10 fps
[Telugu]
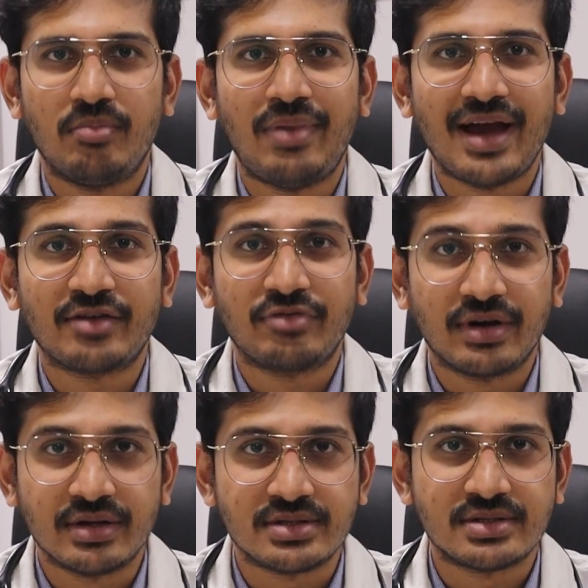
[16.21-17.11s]
బ్లాక్
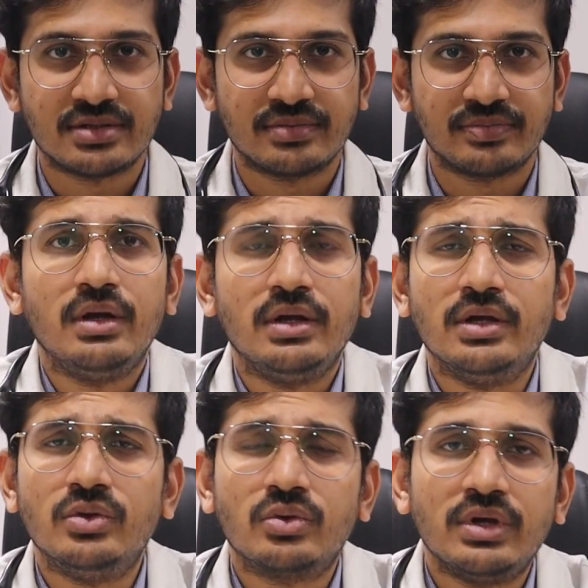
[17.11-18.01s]
ఫంగస్
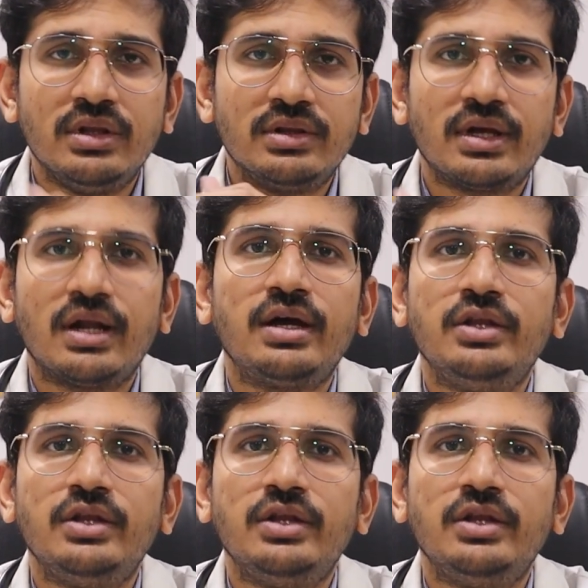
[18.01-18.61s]
ఎందుకు ఇంతలా